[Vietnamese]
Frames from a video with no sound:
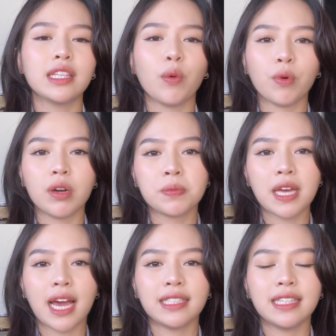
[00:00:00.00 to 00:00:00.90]
tổng hợp
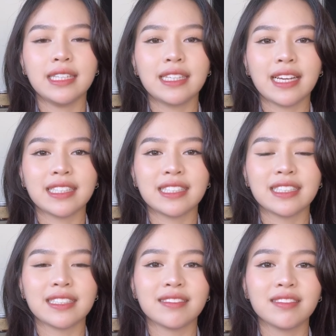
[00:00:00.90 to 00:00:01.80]
ra thì thành
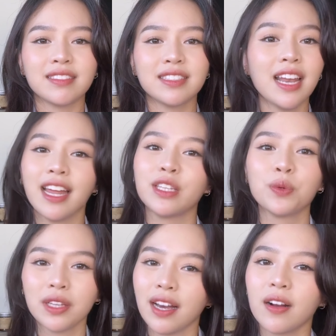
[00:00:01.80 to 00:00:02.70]
rất là nhiều
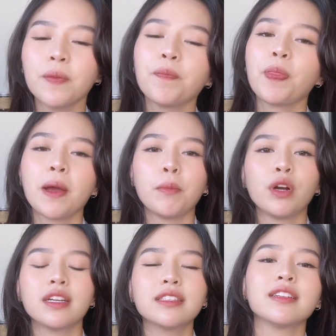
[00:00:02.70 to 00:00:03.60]
tiếng mọi
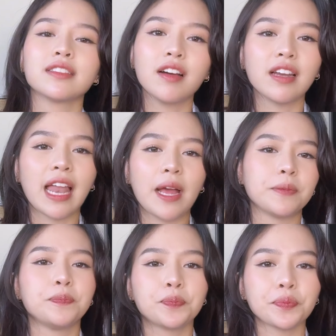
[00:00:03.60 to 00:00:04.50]
người cứ tưởng tượng là
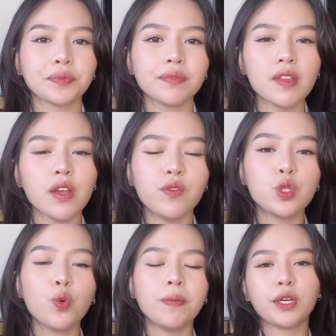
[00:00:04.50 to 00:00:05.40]
ví
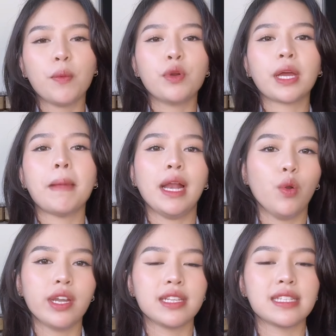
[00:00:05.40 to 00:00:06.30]
dụ mình có một cái bài
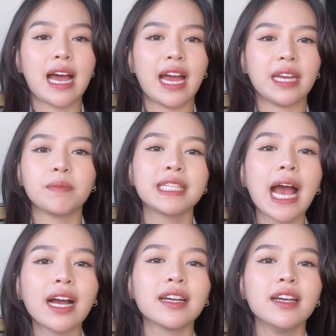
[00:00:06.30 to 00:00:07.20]
luận dài 5
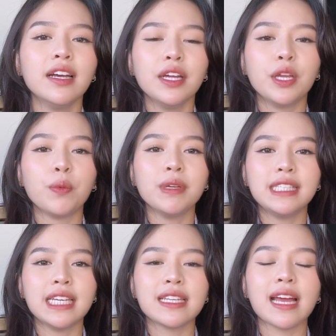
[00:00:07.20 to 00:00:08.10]
trang nếu mình
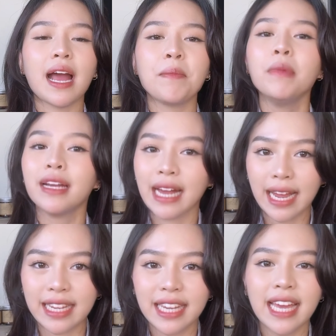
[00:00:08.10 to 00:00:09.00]
chia ra 10
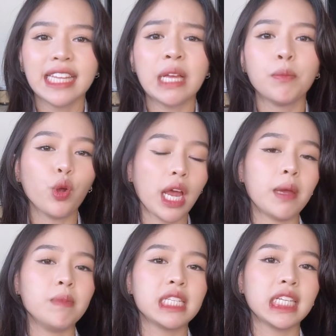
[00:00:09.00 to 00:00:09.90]
ngày thì mỗi ngày
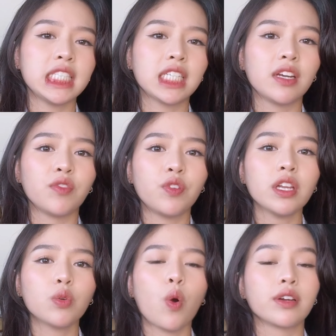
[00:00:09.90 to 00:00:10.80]
mình sẽ chỉ cần viết
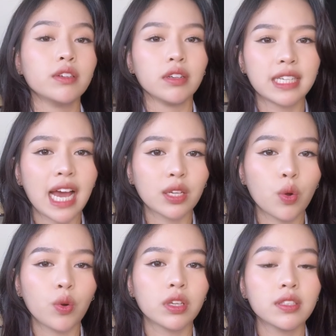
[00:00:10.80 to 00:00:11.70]
khoảng nửa trang
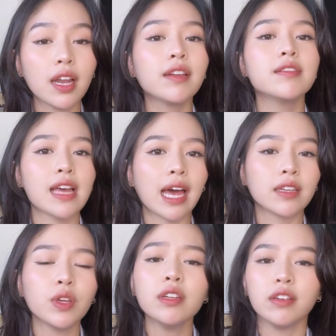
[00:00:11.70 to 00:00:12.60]
thôi rất là đơn giản
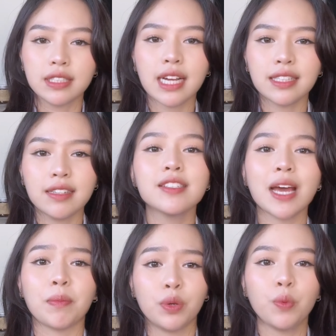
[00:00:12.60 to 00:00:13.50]
viết nửa trang thì đơn
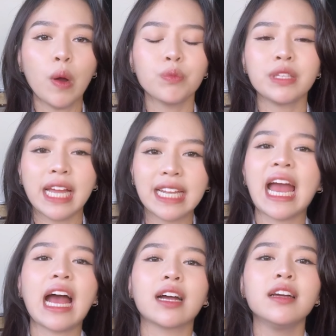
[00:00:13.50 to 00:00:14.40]
giản mà đúng không nhẹ
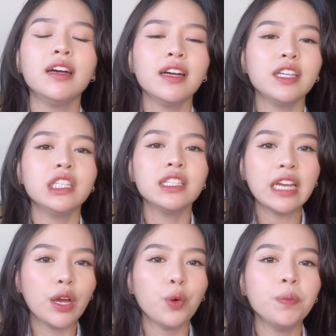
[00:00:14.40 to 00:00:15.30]
nhàng nhưng
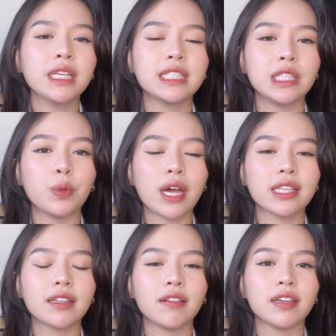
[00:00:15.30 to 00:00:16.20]
nếu mình chỉ hoãn
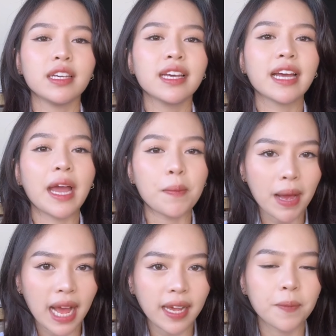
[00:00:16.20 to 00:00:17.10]
tới ngày
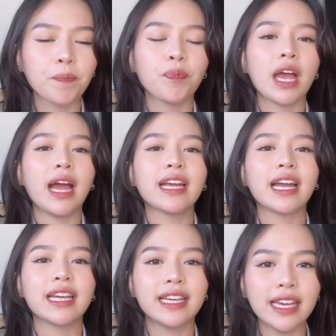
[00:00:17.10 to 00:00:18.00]
mai hay
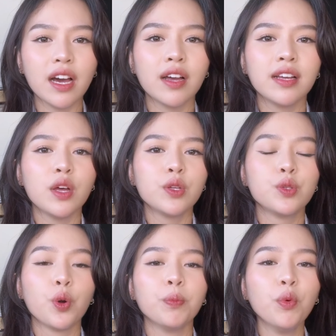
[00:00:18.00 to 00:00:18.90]
ngày kia
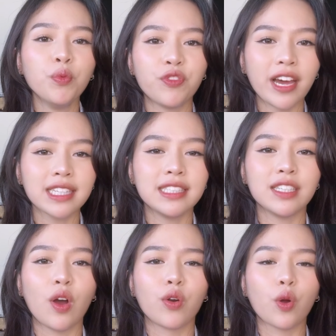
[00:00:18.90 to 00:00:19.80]
rồi bùng phát chỉ
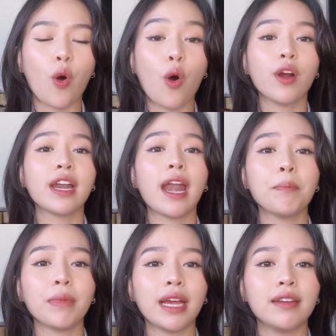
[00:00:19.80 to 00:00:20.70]
còn có
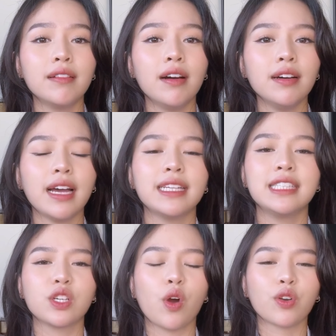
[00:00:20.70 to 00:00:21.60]
5 ngày nữa hay
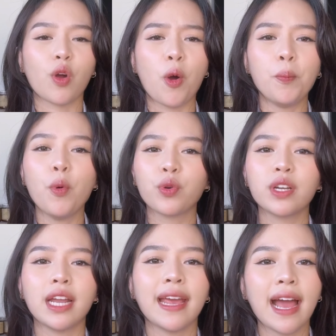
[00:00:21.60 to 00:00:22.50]
chỉ còn có một
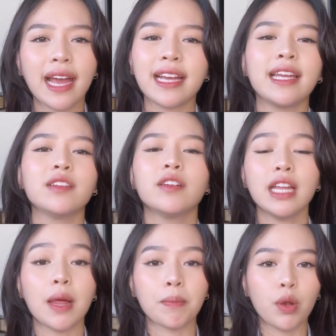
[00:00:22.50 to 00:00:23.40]
hay hai ngày nữa để
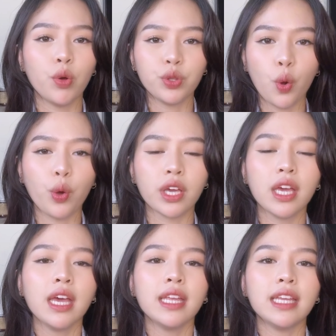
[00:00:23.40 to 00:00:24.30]
làm bài luận thôi
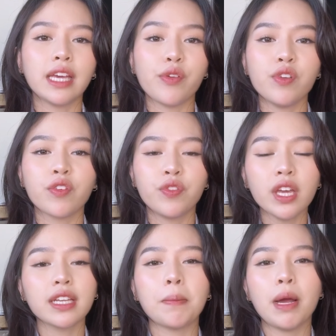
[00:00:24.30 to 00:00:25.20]
thì cái việc viết
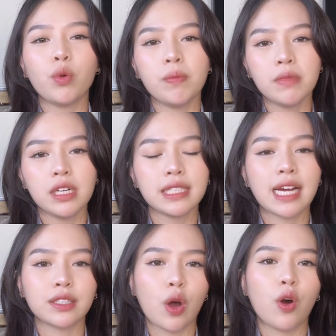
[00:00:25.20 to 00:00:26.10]
cái bài luận 10
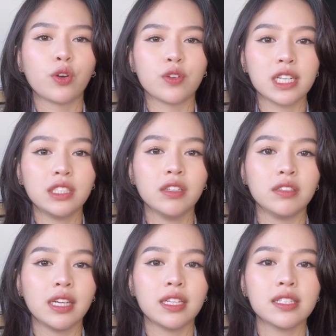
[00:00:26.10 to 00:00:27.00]
trang đó nó sẽ trở
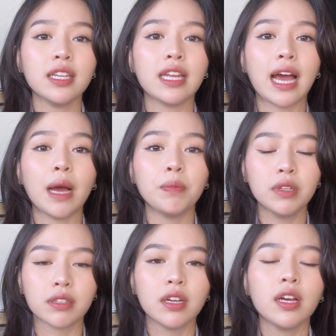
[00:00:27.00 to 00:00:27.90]
nên rất là áp
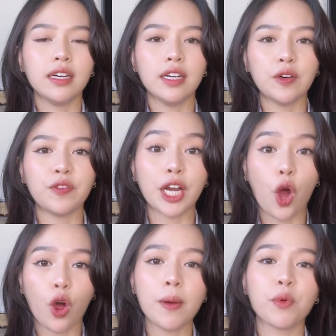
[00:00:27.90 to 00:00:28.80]
lực ờ, và
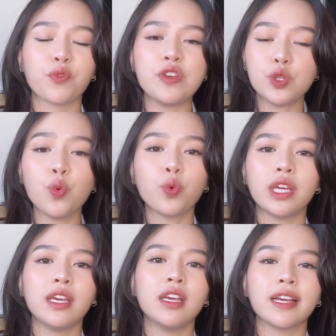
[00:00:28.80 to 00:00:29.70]
đó là một ví dụ
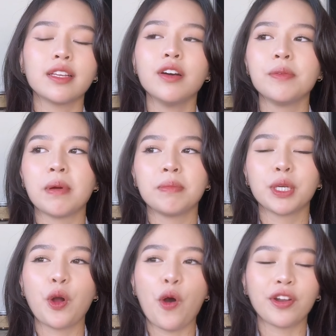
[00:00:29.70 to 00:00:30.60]
khi cái thời mà mình
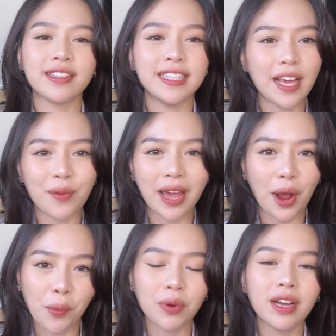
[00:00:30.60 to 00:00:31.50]
còn đi học đại
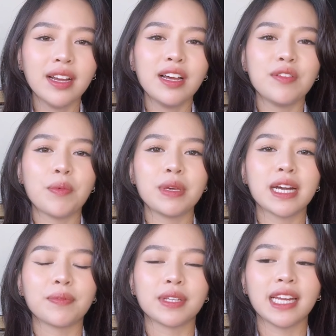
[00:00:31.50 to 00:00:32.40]
học và mình
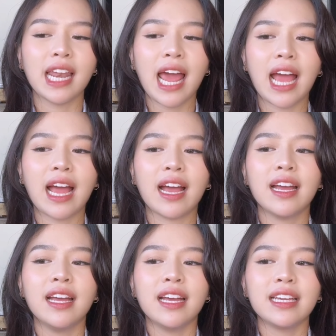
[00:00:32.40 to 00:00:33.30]
cảm thấy là
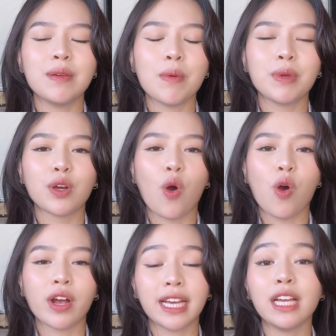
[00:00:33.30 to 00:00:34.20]
khi mà mình có
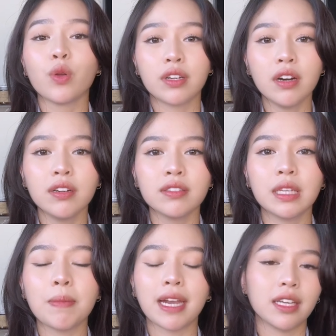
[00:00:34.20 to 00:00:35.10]
cái kỷ luật hơn thì
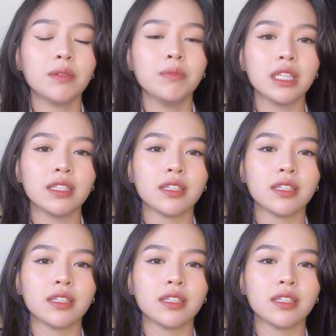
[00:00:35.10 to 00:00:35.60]
bản thân mình